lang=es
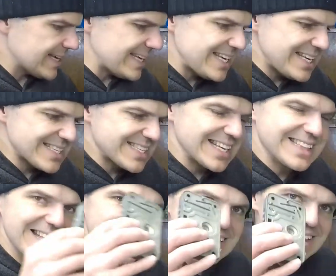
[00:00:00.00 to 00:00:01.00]
y
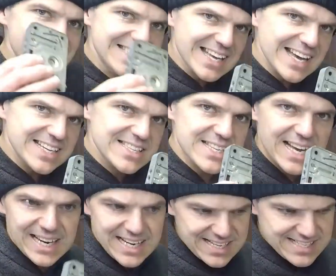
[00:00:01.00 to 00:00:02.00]
76
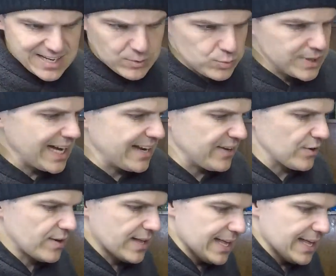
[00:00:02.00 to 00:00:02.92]
en el secundario.